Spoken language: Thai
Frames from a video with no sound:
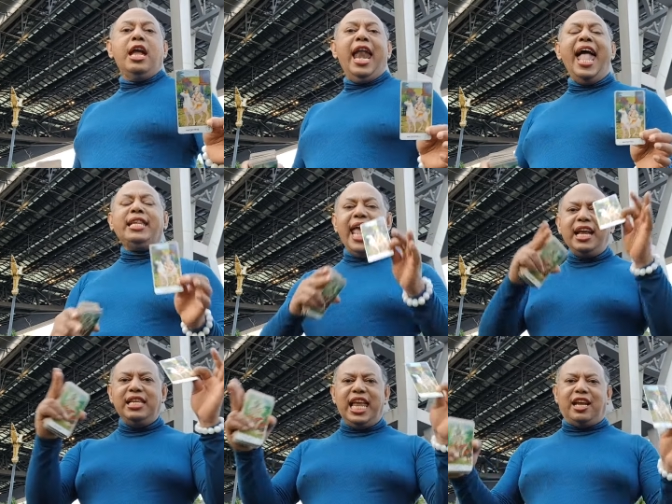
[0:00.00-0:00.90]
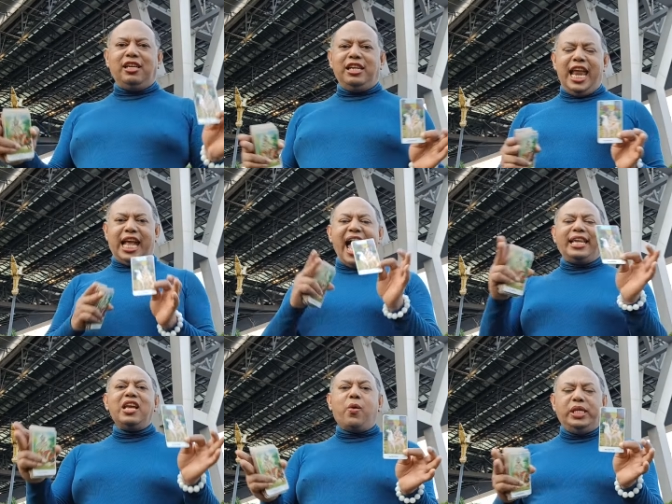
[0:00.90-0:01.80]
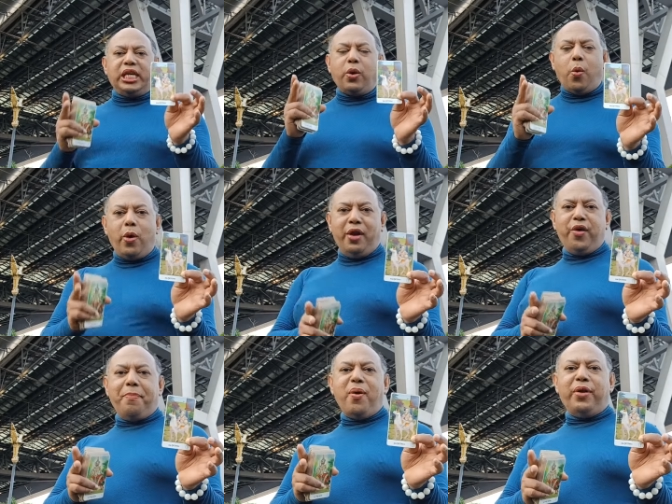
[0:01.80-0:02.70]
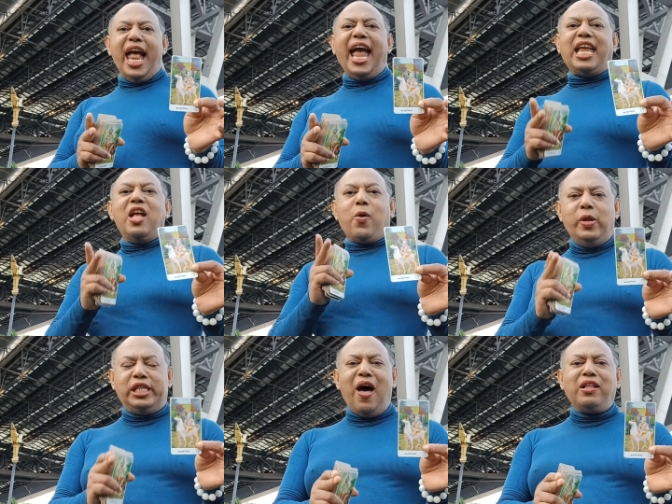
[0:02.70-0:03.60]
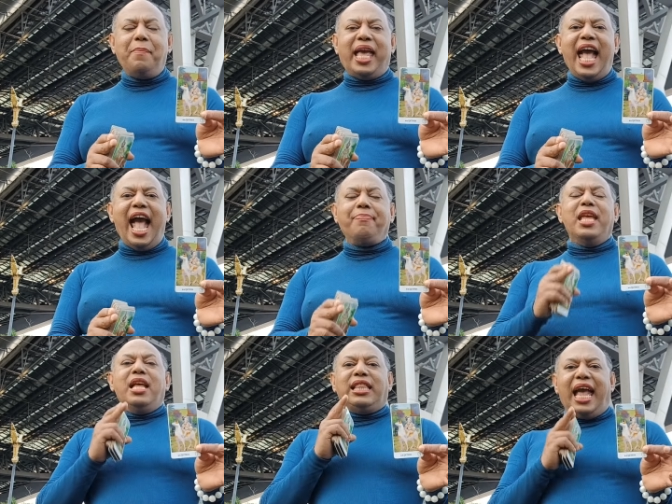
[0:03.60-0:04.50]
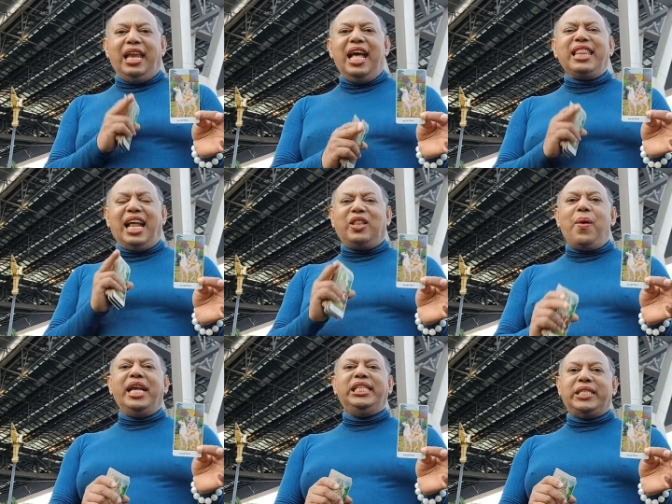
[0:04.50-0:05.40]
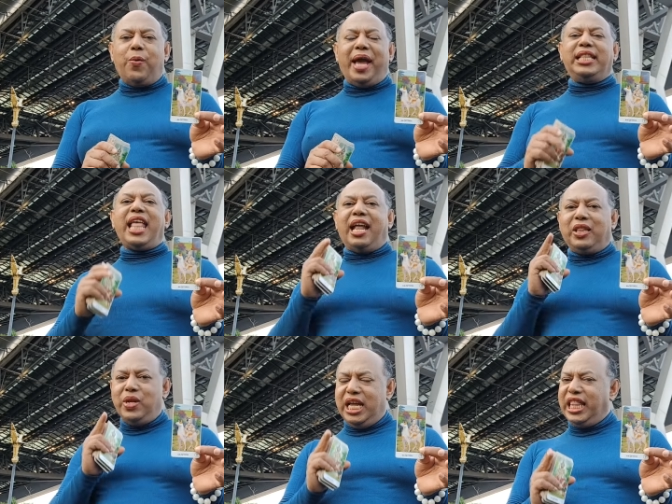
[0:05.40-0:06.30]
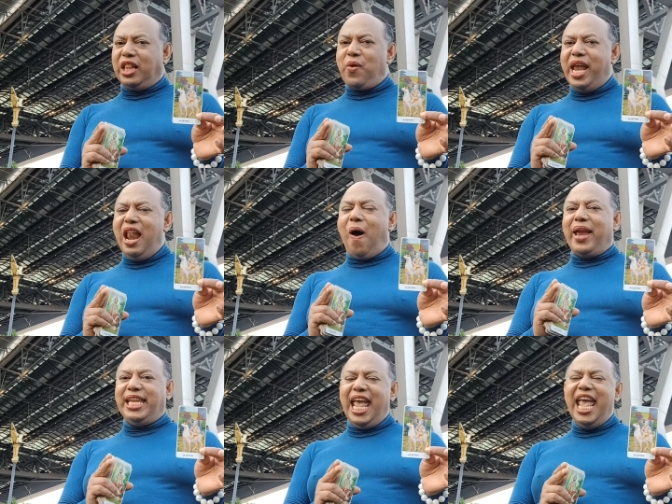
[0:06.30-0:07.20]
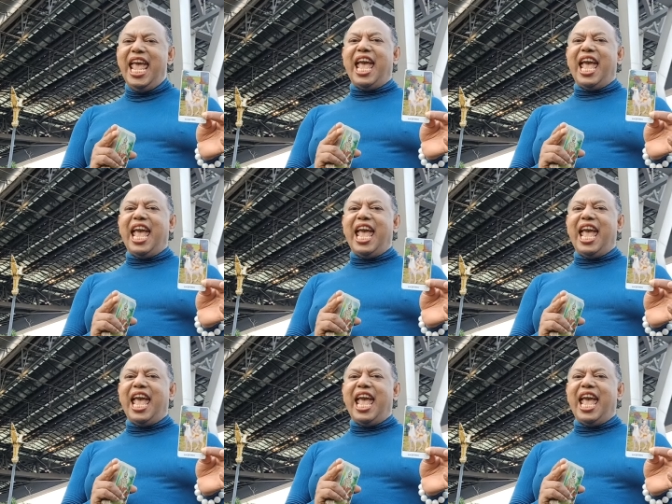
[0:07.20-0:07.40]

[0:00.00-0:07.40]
และเทคนิคในการที่คุณจะถูกหวยรวยโปได้ คุณต้องทำไมคะ แต่งเนื้อแต่งตัวให้สวย แต่งตัวเนื้อแต่งตัวให้หล่อให้เท่